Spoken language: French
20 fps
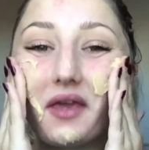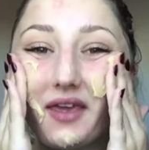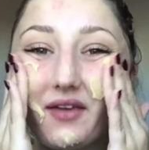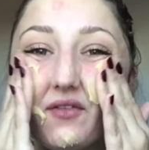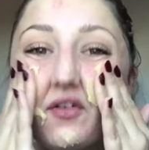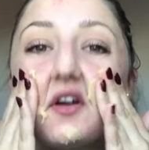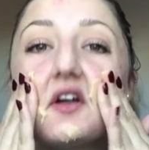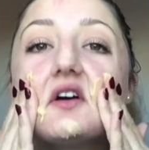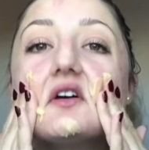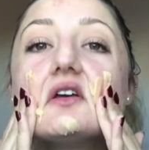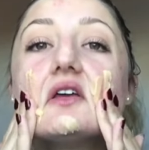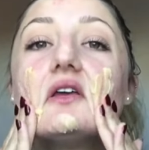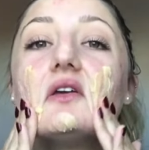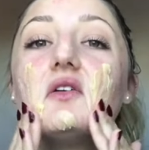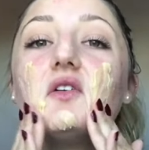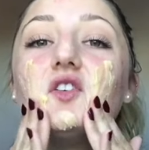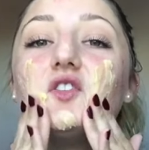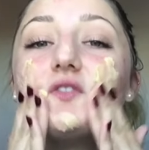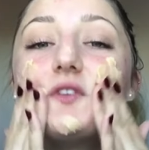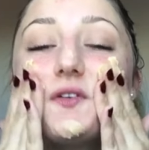Et voilà, et
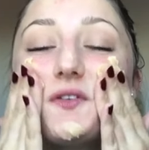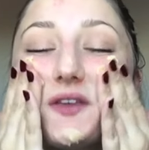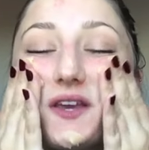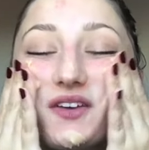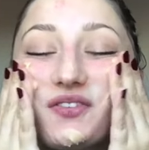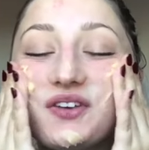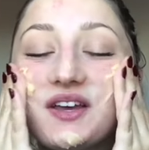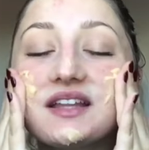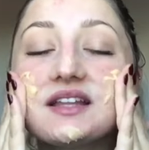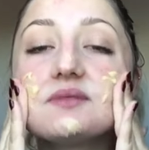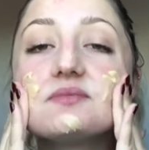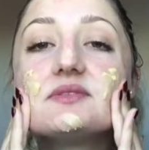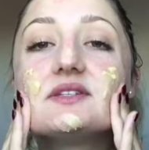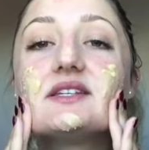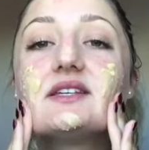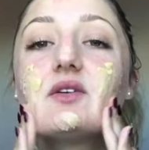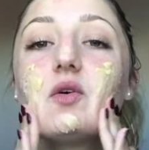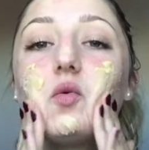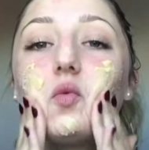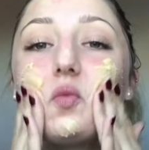euh, je vais venir faire des
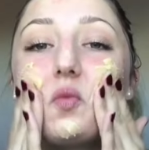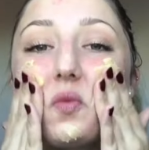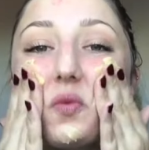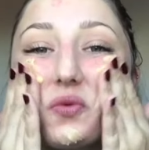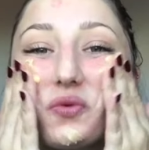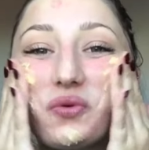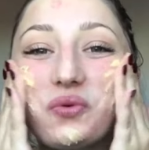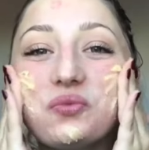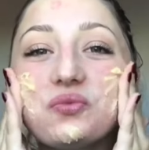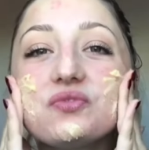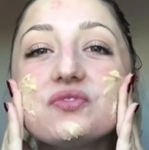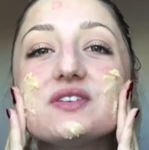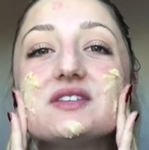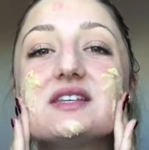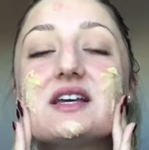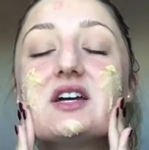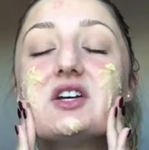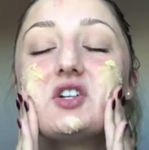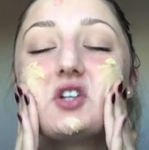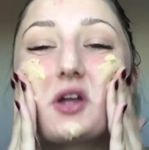petits ronds sur mon
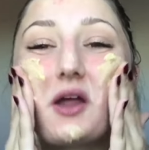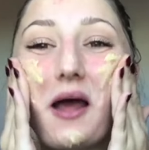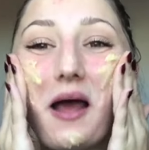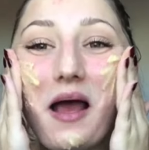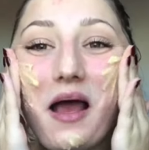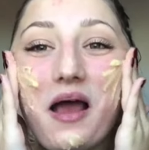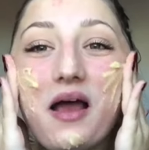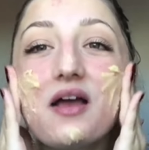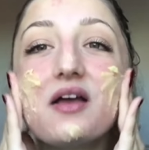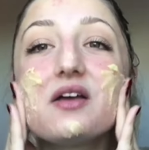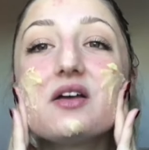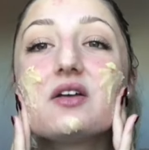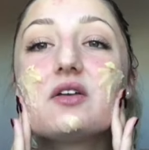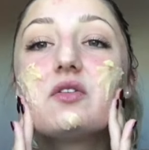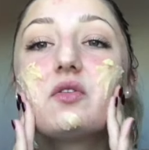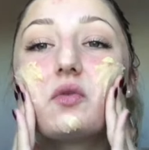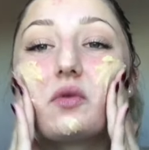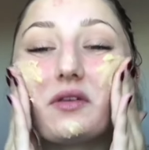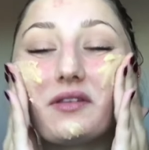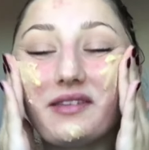visage.
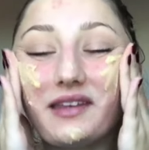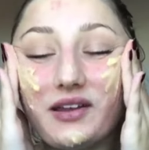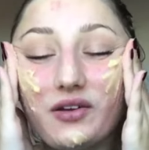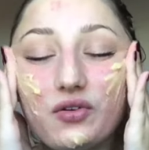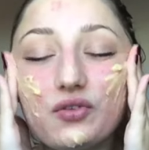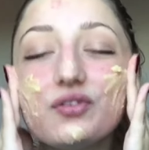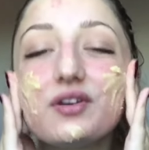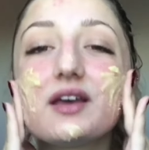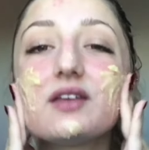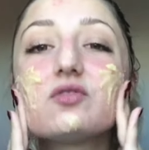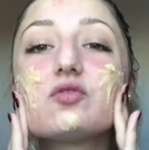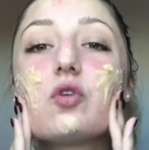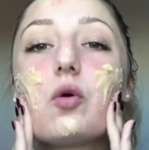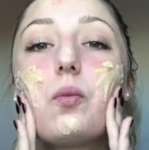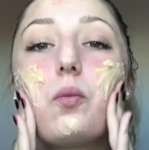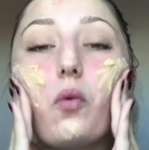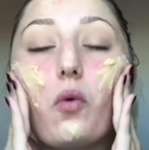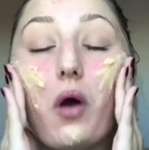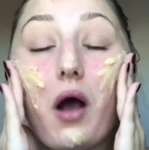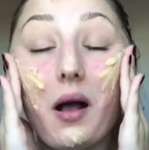Donc essayez de le faire sur
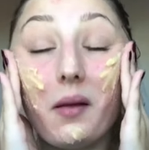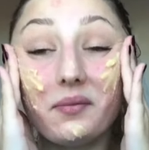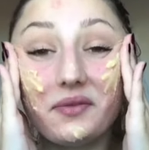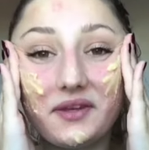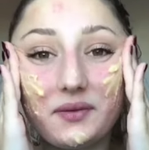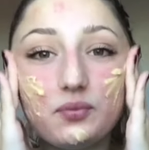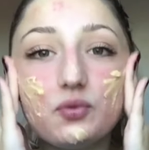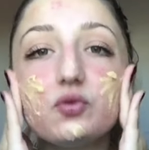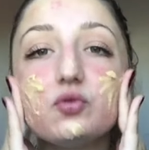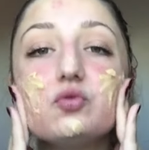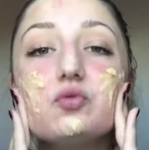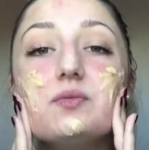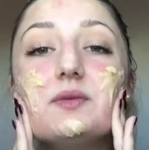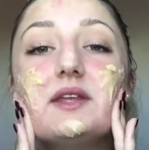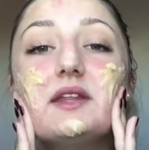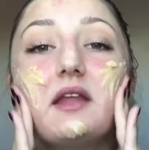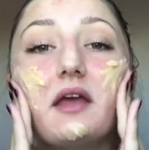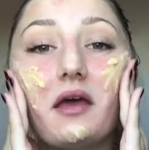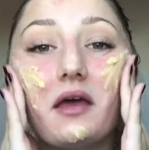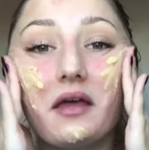peau un petit peu
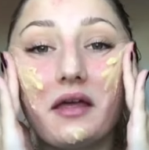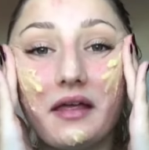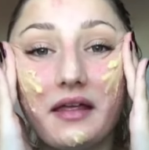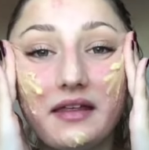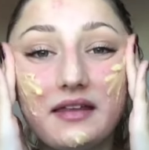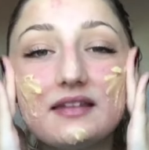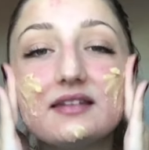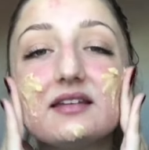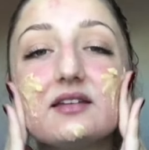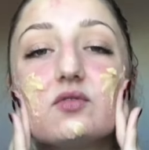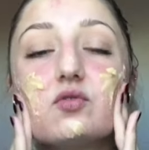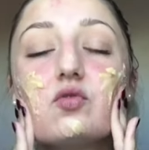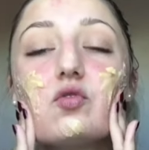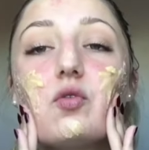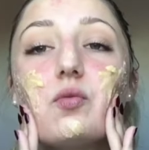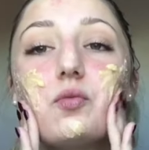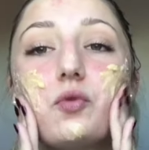humide c'est toujours